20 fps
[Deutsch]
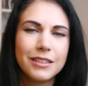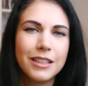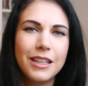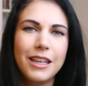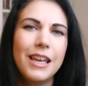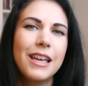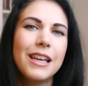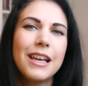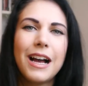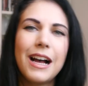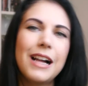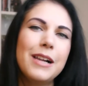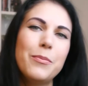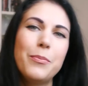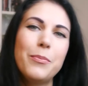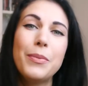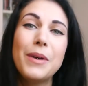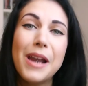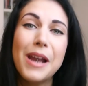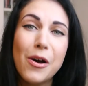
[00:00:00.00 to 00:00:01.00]

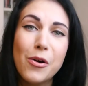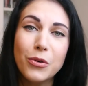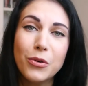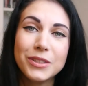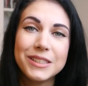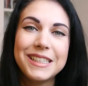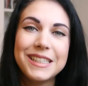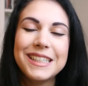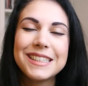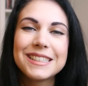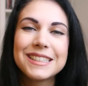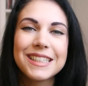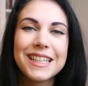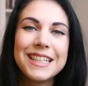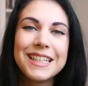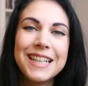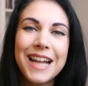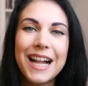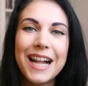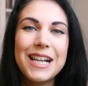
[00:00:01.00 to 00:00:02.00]
egal, blau. Sie ist
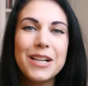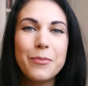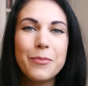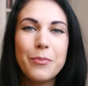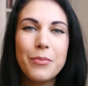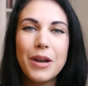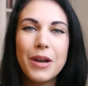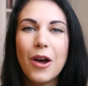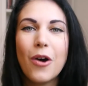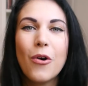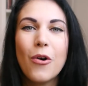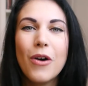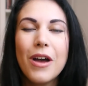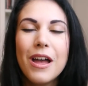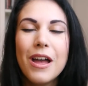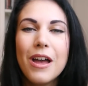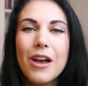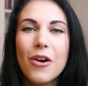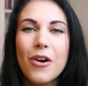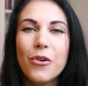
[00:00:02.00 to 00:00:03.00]
knallblau
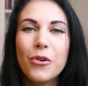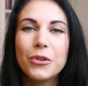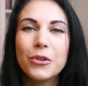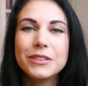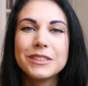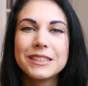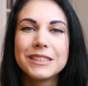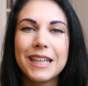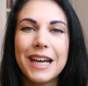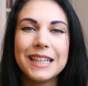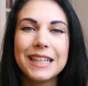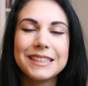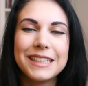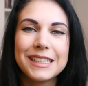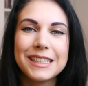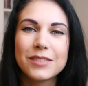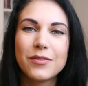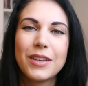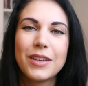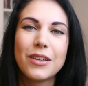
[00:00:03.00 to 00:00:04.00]
und hat
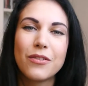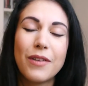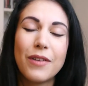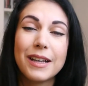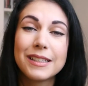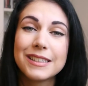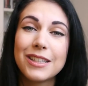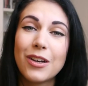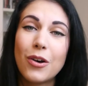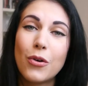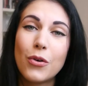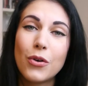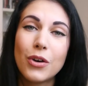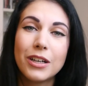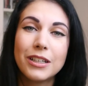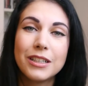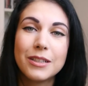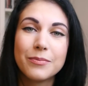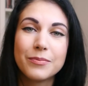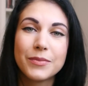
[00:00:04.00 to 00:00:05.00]
deswegen quasi auch
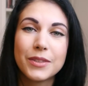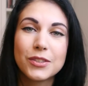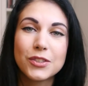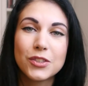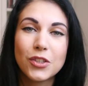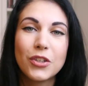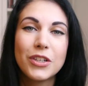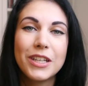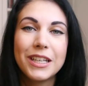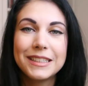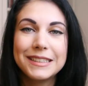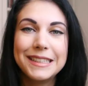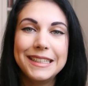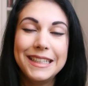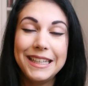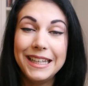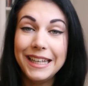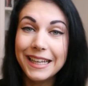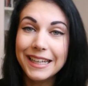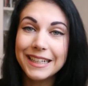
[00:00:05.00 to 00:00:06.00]
ähm, Sonic den
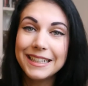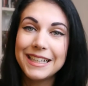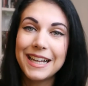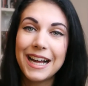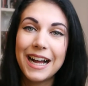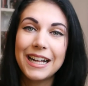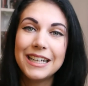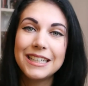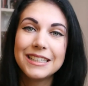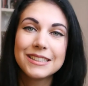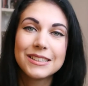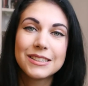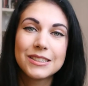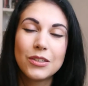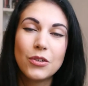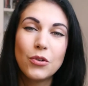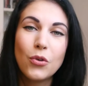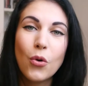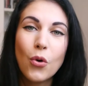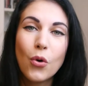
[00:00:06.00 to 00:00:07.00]
Igel als
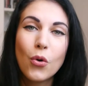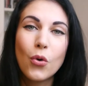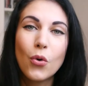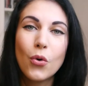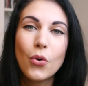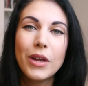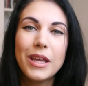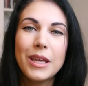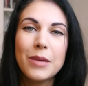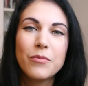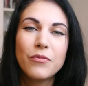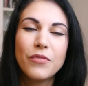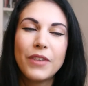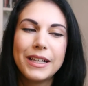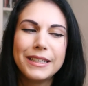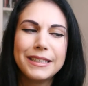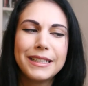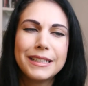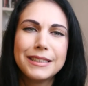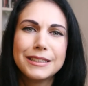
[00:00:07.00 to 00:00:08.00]
Logo, eben
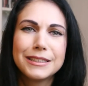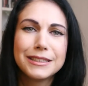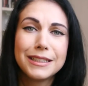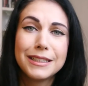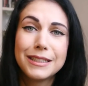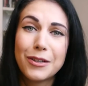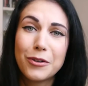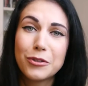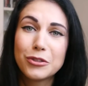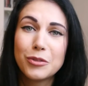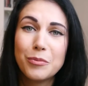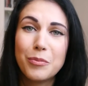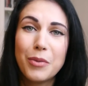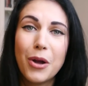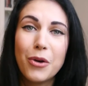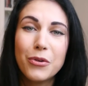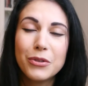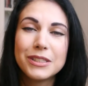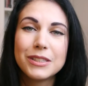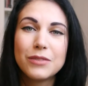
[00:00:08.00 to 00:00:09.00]
weil der genauso
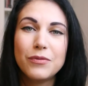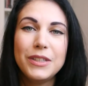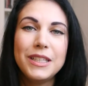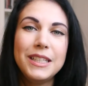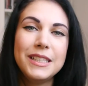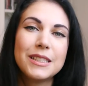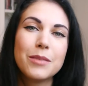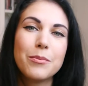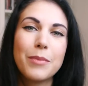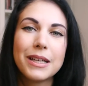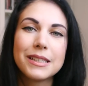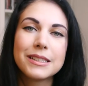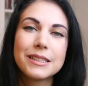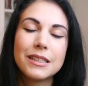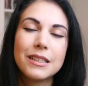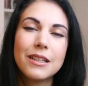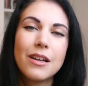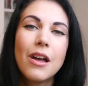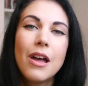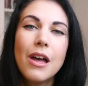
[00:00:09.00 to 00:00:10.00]
blau ist wie diese
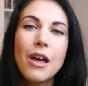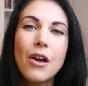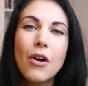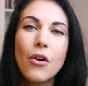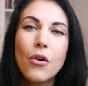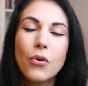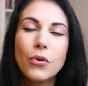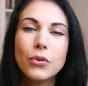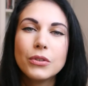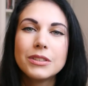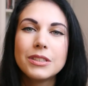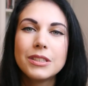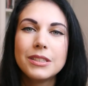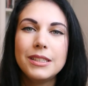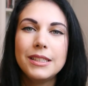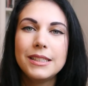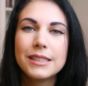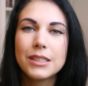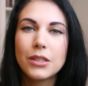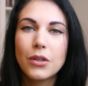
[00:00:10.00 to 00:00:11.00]
Maske.
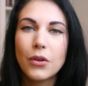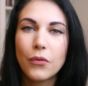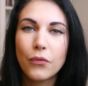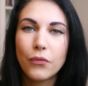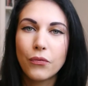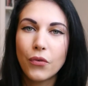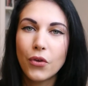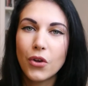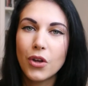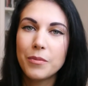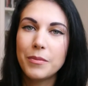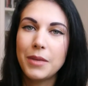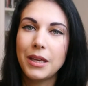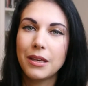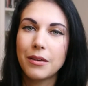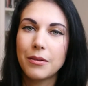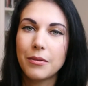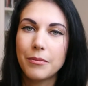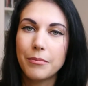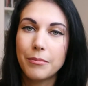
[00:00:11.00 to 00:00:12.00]
Und diese
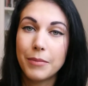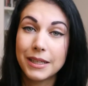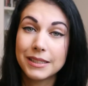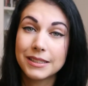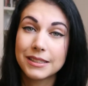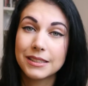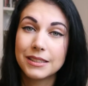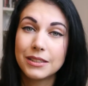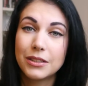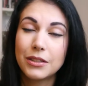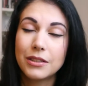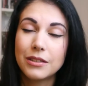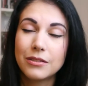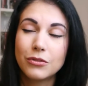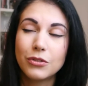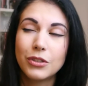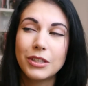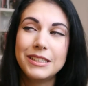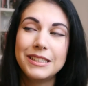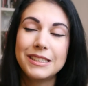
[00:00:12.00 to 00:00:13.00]
Firming-Maske
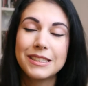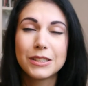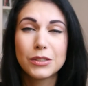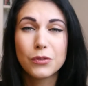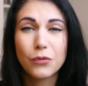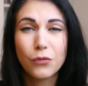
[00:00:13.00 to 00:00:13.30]
oder dieses